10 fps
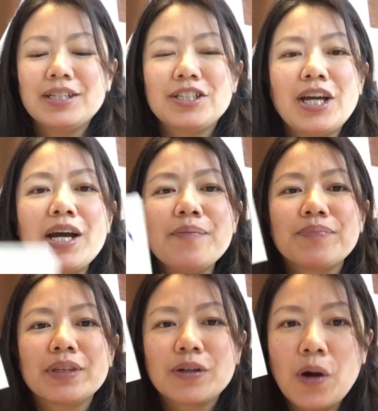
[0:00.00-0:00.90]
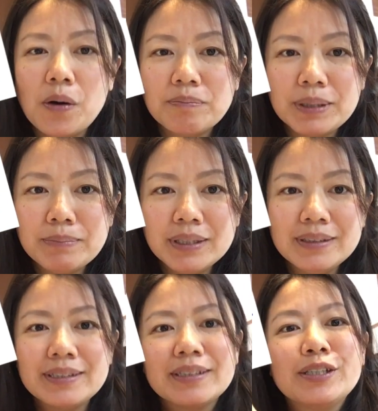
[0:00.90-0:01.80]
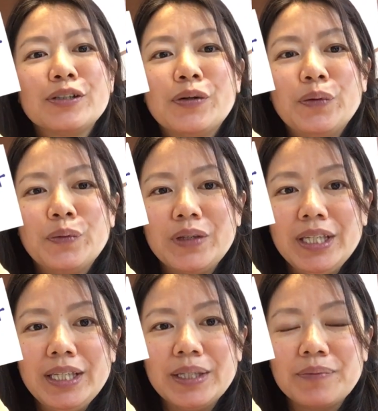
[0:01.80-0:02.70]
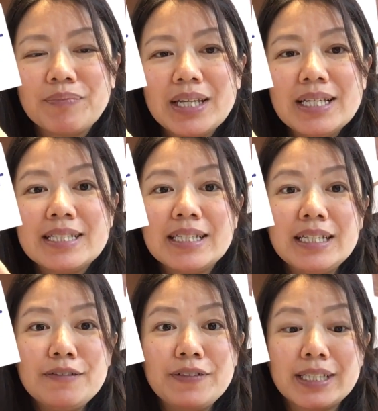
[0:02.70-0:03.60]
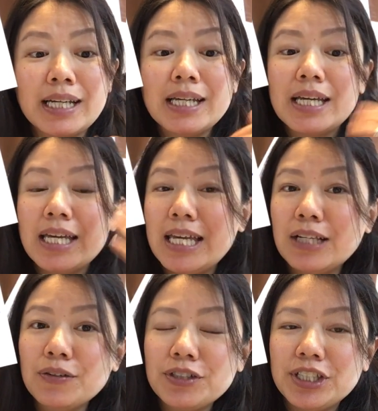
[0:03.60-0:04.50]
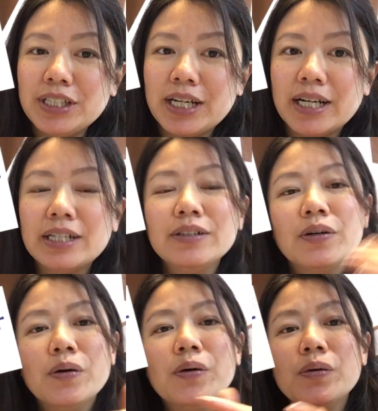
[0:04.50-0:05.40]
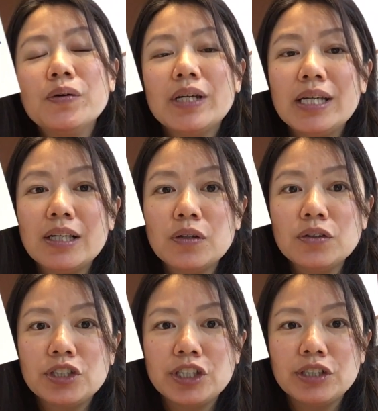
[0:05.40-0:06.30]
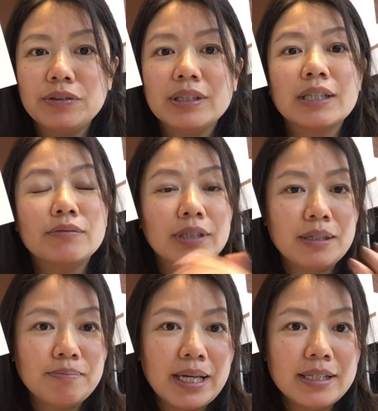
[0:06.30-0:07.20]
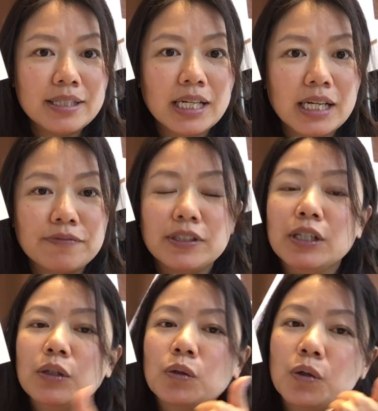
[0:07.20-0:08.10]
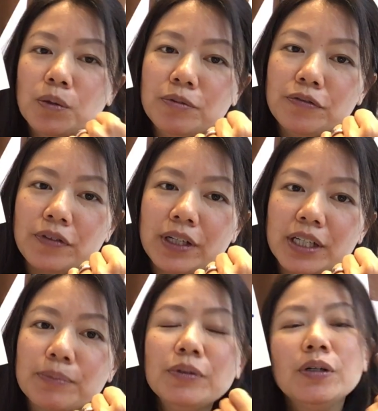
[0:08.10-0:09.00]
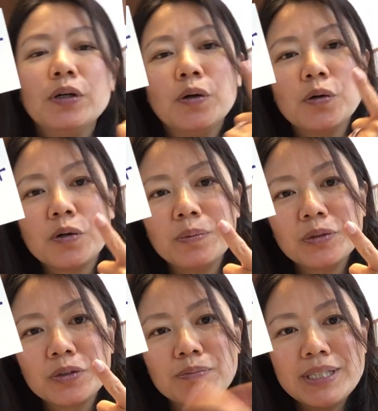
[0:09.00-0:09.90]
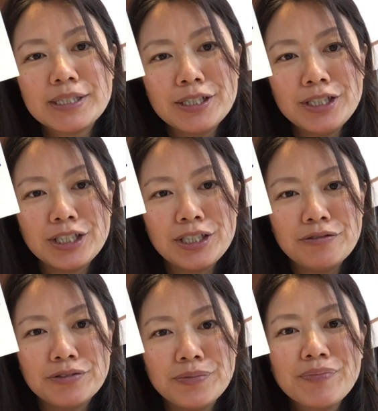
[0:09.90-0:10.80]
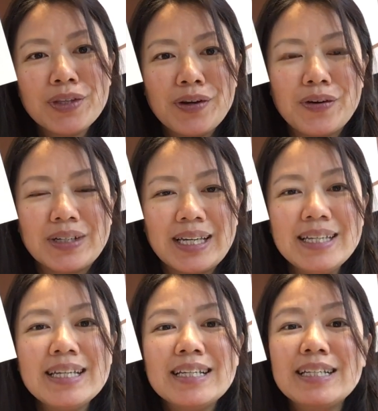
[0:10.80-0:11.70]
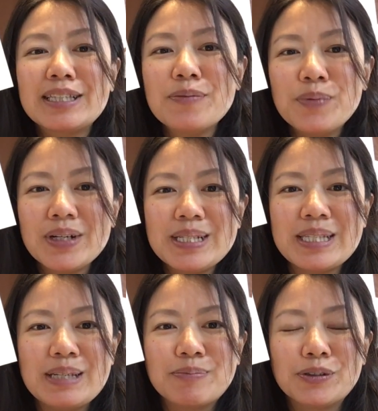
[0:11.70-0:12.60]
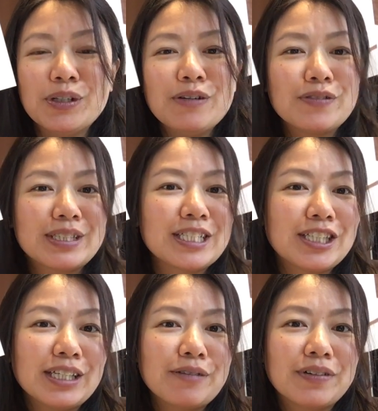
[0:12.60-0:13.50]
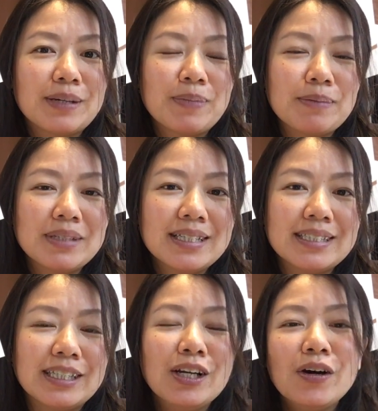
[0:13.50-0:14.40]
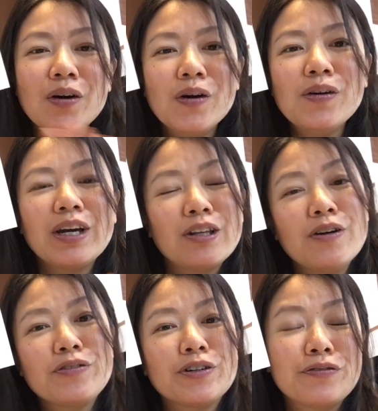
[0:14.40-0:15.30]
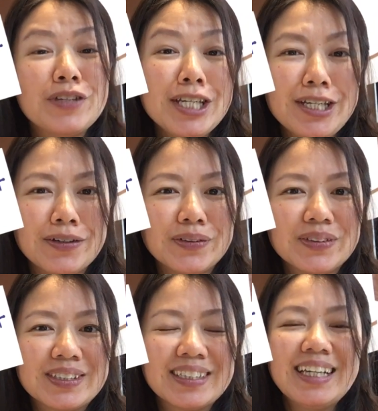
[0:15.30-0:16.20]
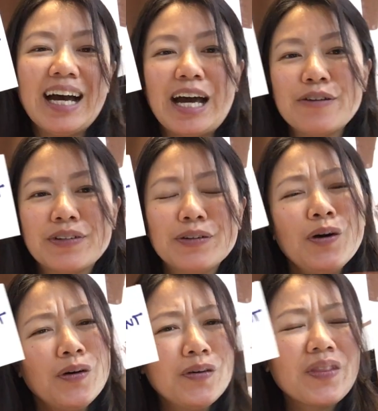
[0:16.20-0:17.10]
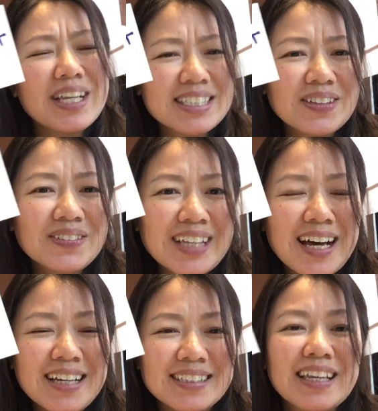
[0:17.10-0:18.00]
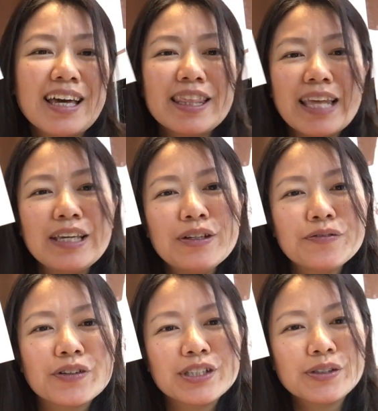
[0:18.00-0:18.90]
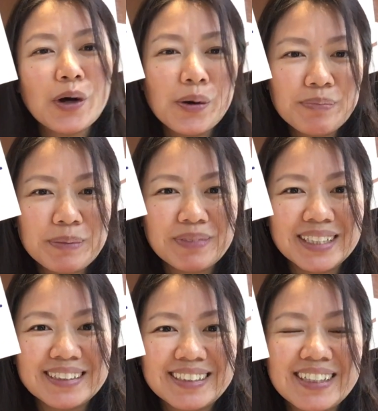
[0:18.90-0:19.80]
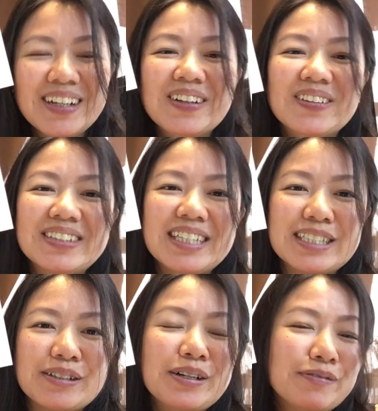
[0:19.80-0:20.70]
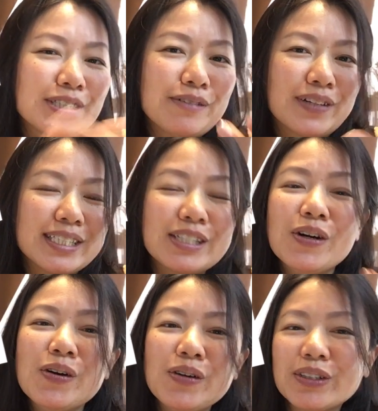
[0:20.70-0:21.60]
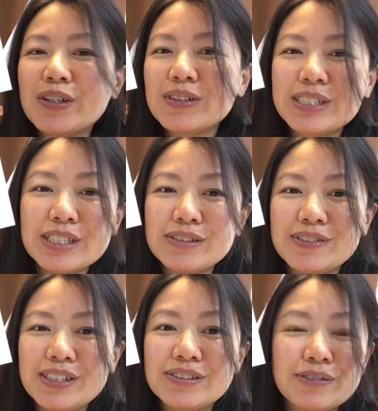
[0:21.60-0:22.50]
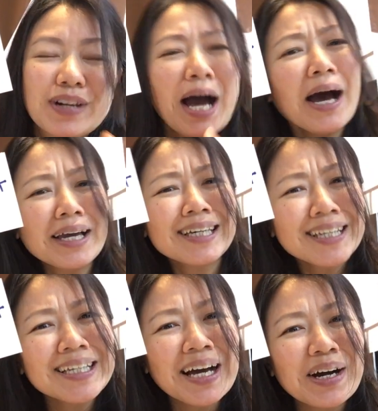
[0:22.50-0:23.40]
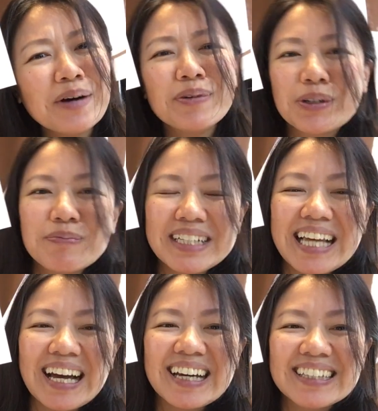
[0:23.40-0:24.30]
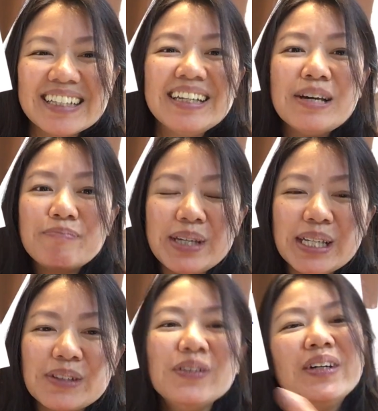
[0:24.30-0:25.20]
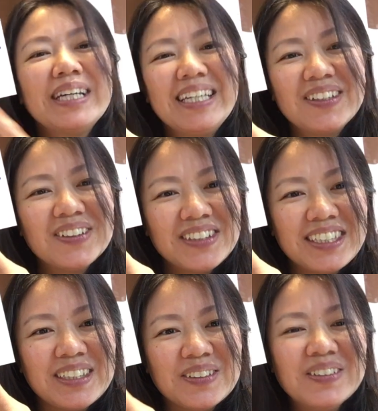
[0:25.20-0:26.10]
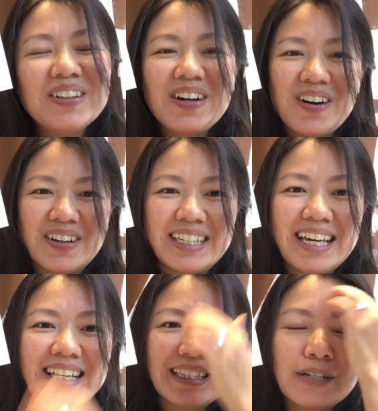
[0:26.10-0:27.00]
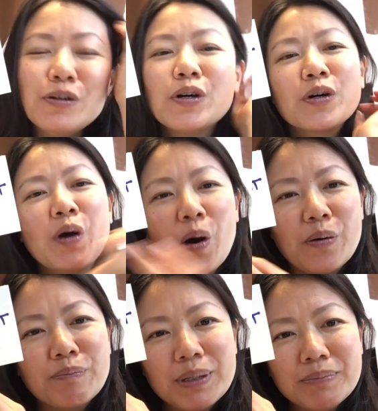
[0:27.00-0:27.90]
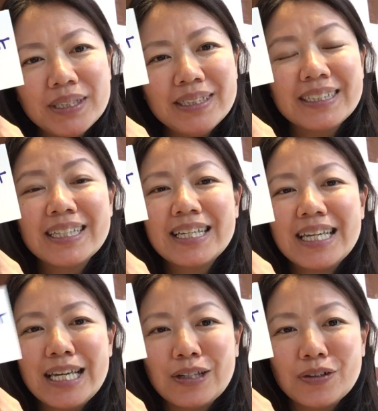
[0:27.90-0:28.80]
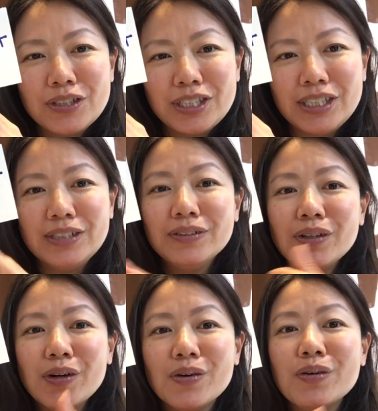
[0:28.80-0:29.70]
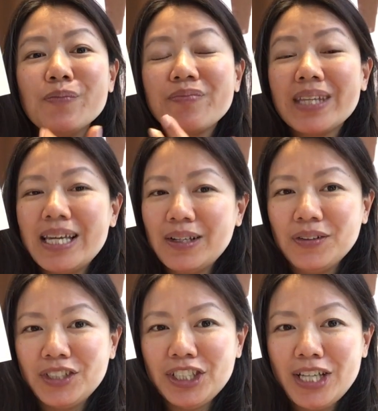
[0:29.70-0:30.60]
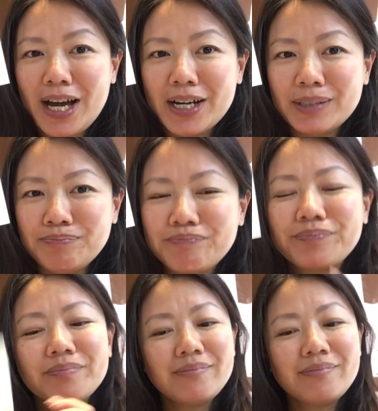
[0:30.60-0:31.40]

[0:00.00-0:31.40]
Já compliment com i significa elogiar ou elogio, então também serve como verbo ou como substantivo, ok? Então, por exemplo, você chega e fala para mim assim, oh, I love your videos. Aí eu falo, oh, that's so nice, thank you for the compliment. Ou seja, você fala assim, oh, adoro seus vídeos. Eu falo, ah, que legal, muito obrigada pelo elogio, ok? Então, compliment, elogio ou elogiar.